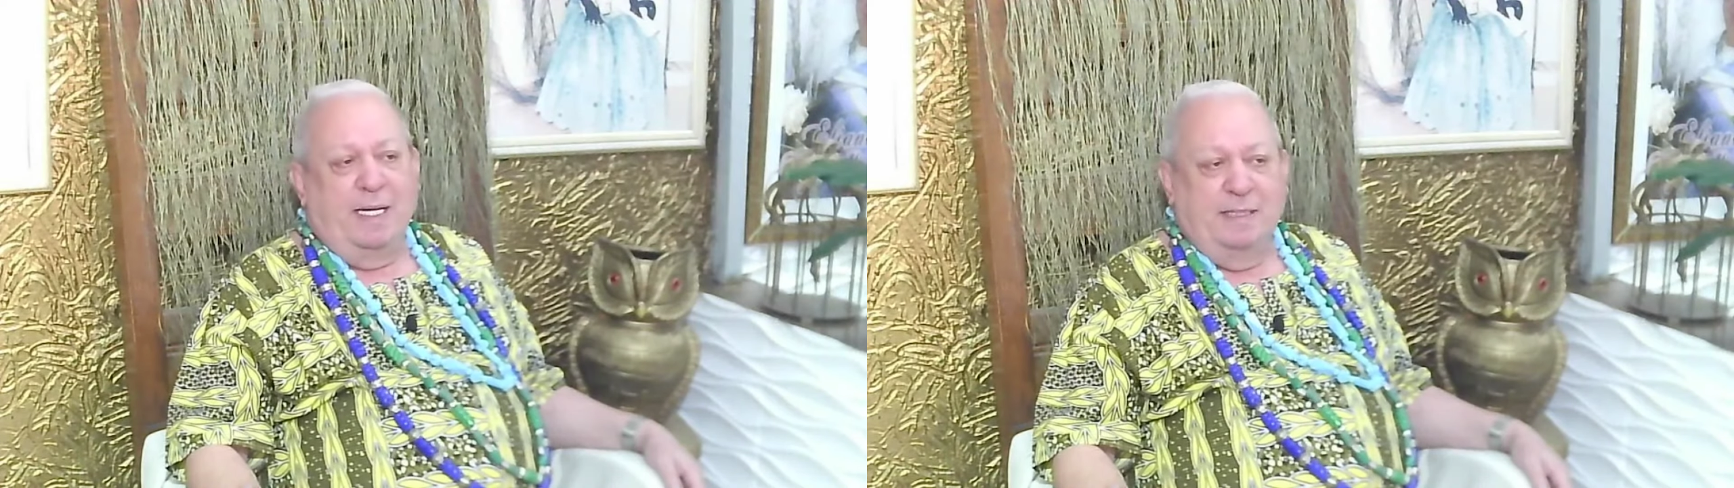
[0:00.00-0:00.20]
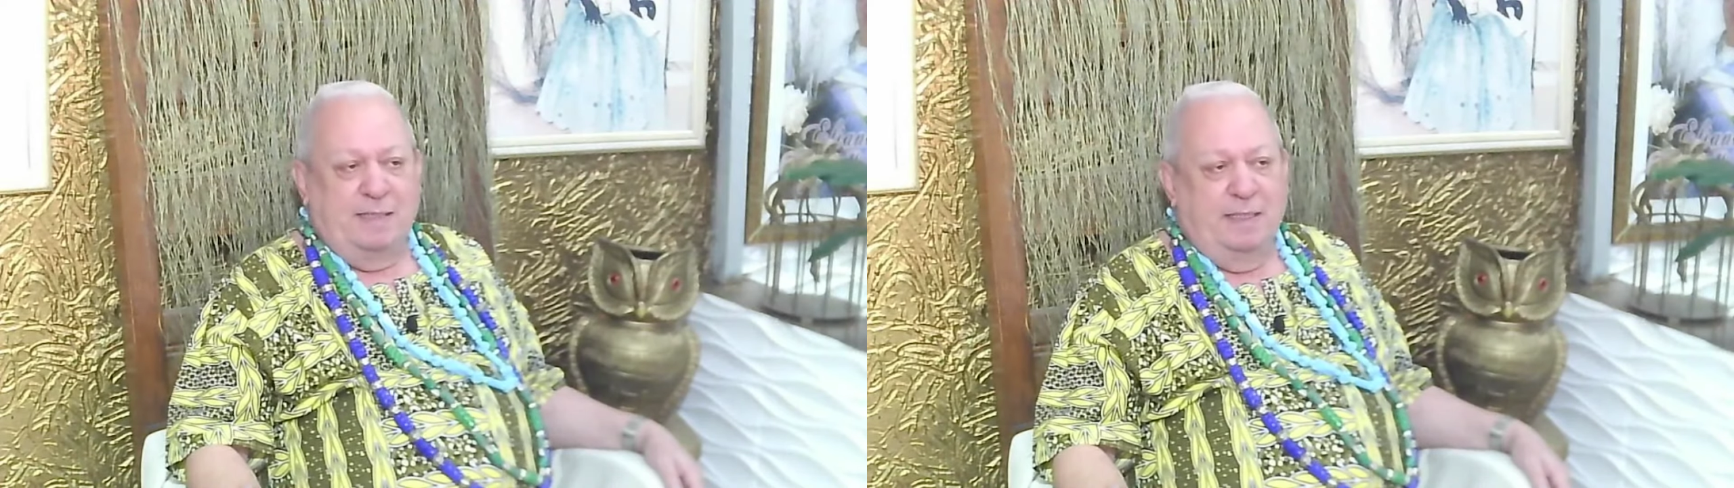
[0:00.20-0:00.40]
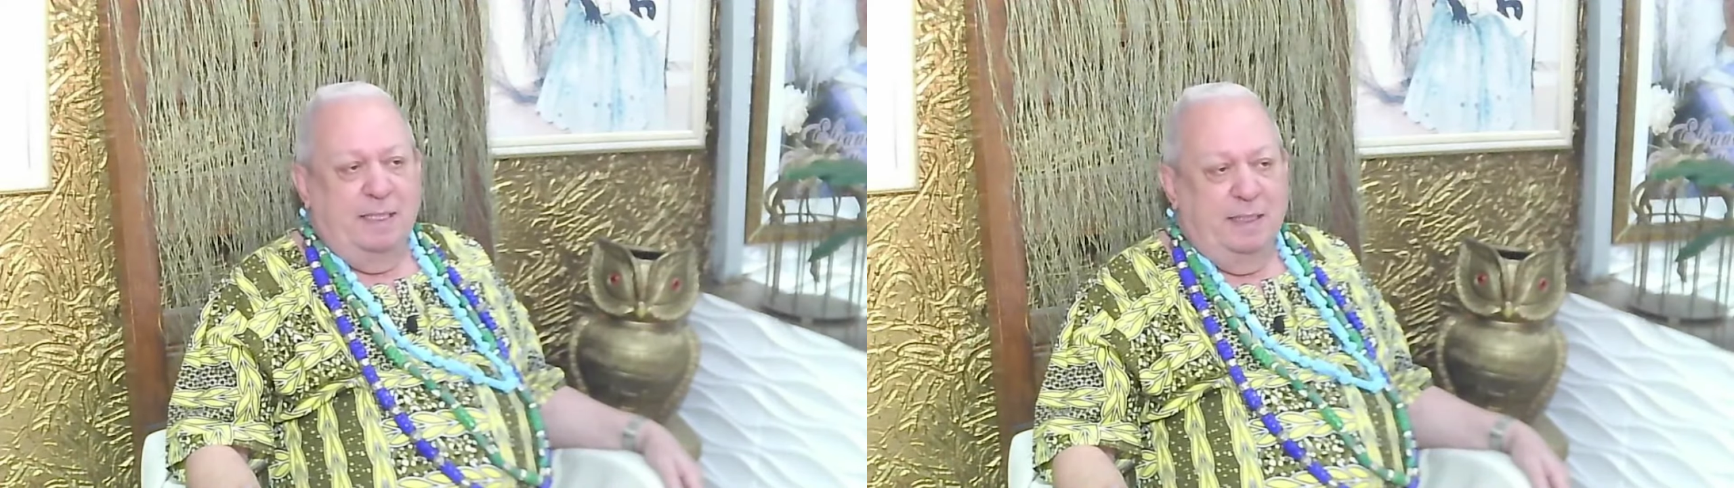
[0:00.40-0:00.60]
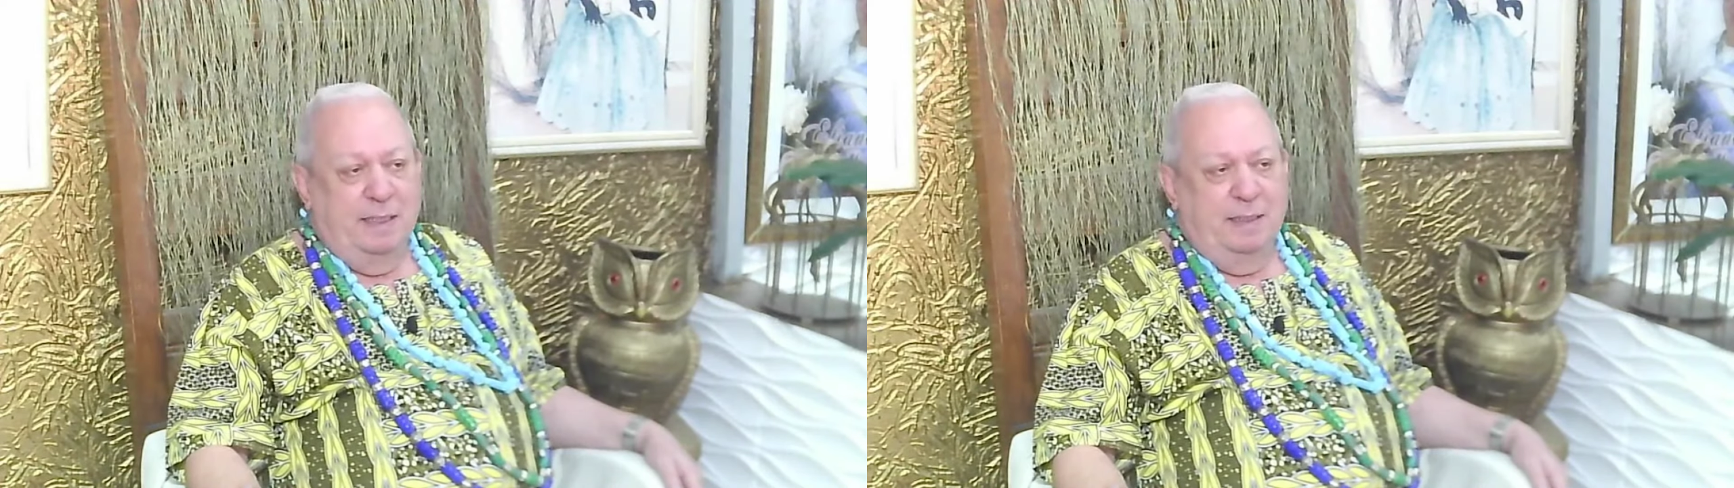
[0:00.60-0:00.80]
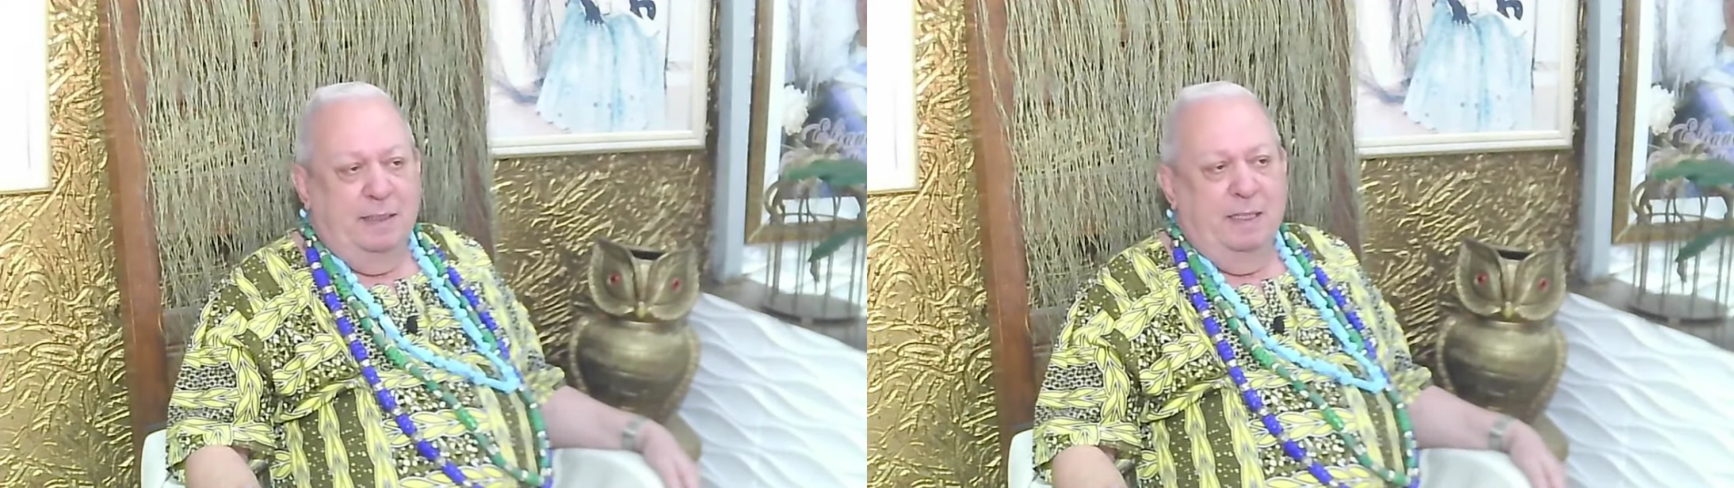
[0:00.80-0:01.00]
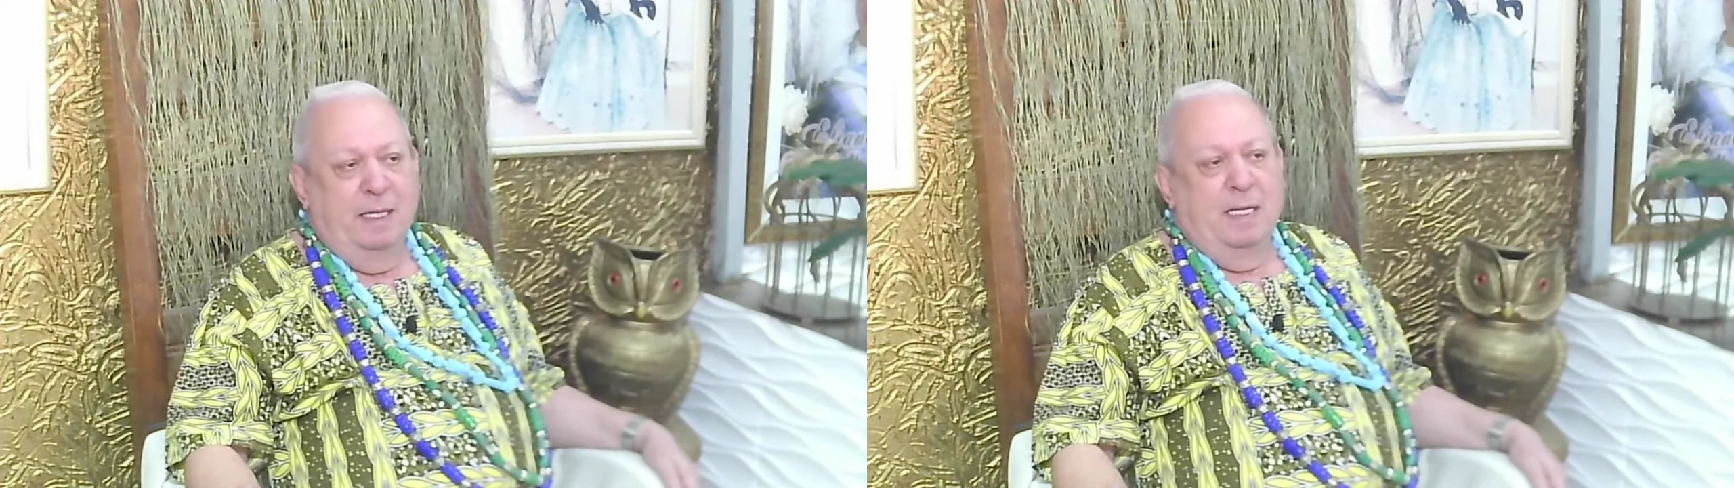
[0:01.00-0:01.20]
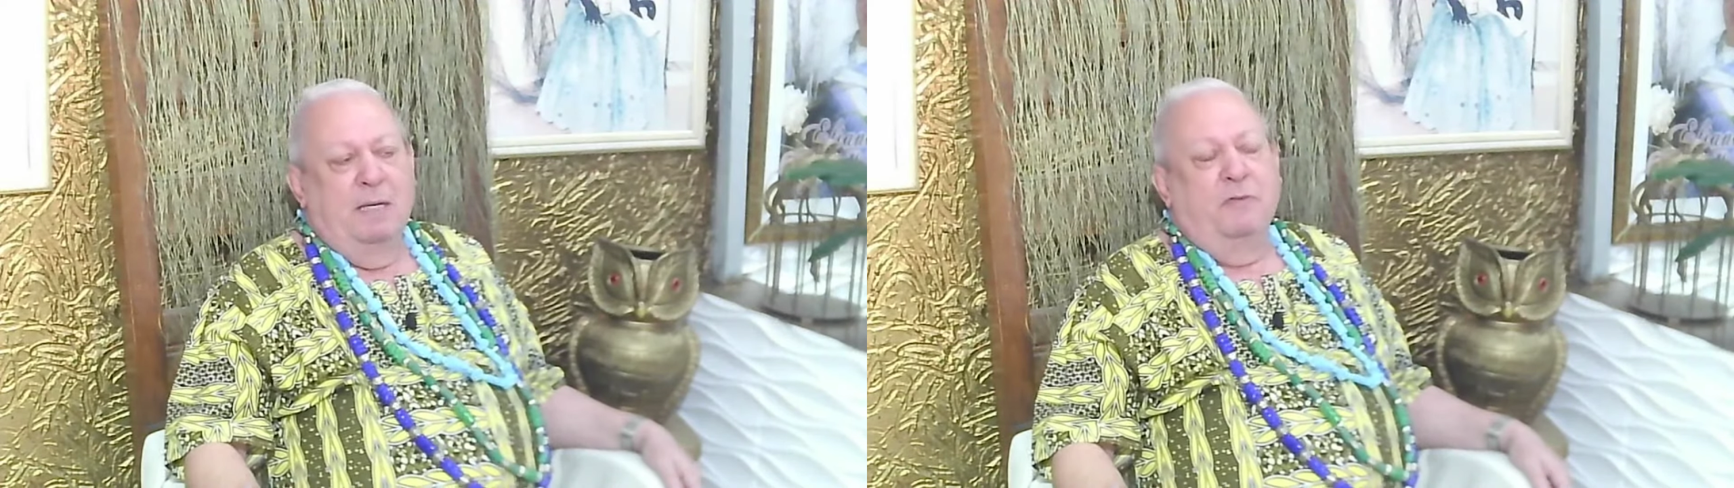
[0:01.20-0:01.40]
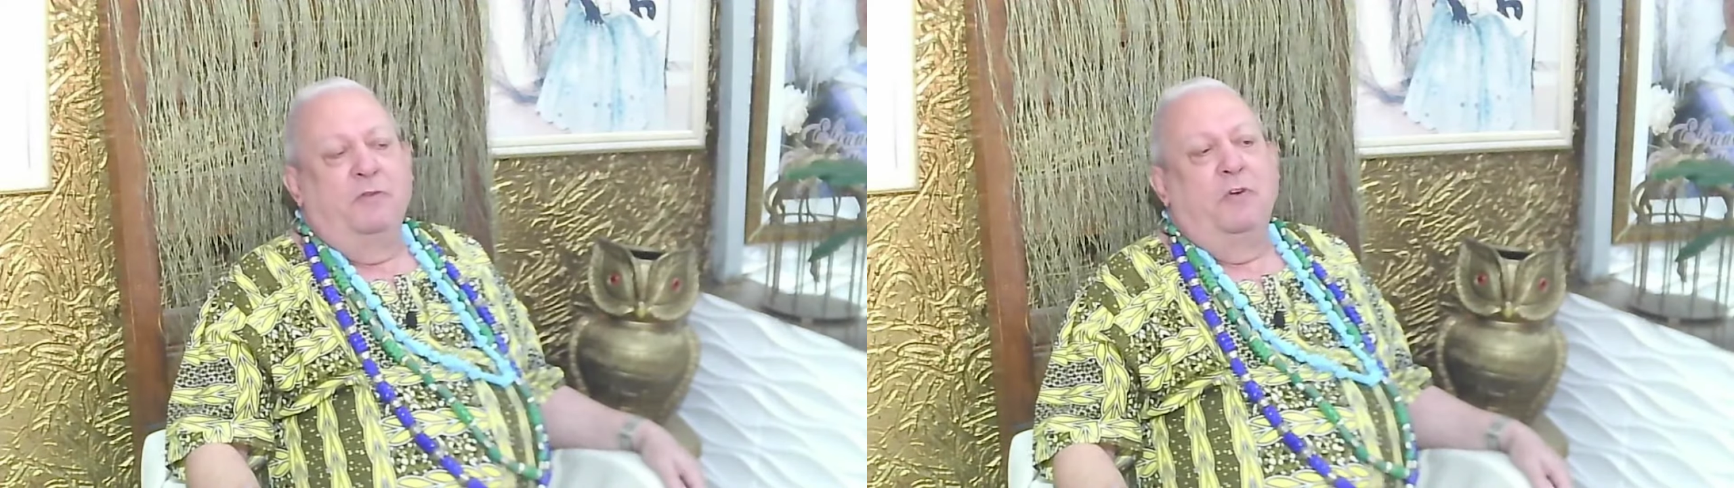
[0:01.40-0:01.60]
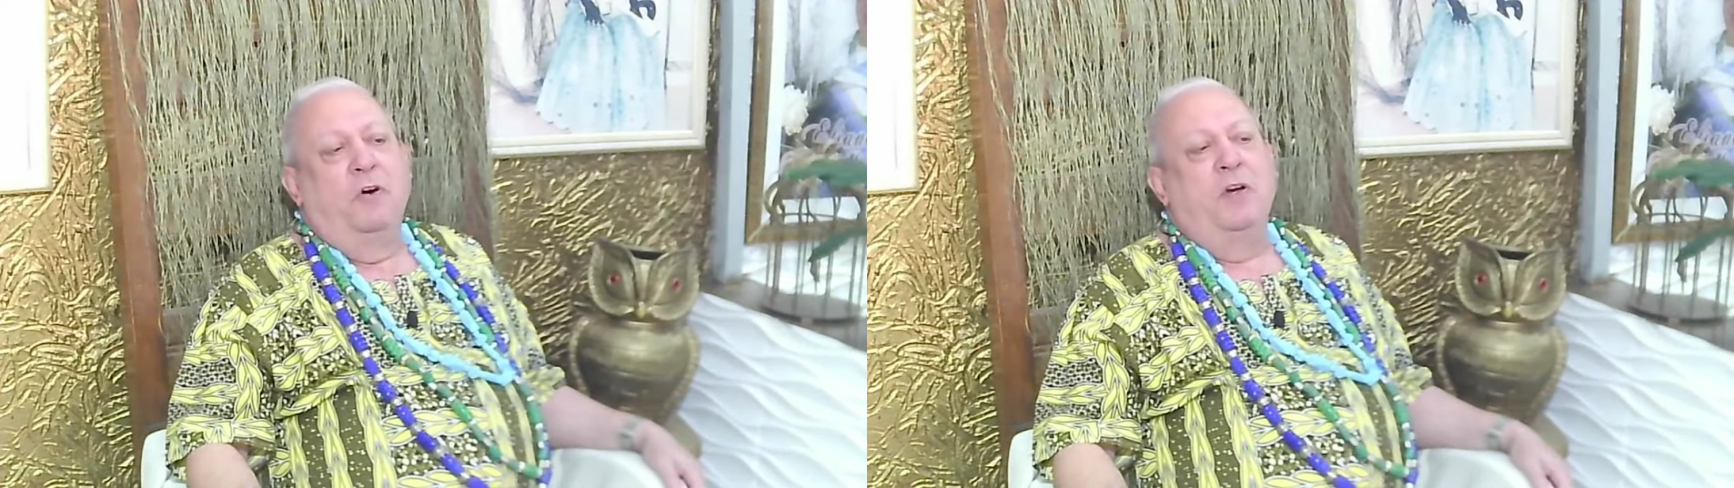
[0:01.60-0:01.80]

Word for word: casa dele, vou